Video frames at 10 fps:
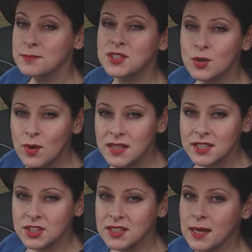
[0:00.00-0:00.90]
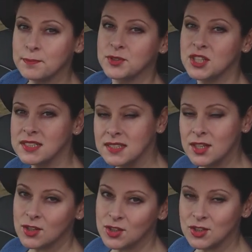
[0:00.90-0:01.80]
przekłada się na
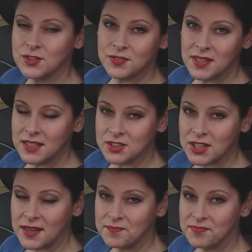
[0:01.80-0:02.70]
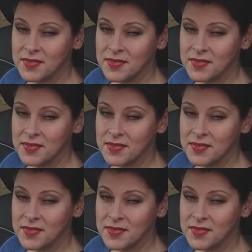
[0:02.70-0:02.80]
przestronność wnętrza.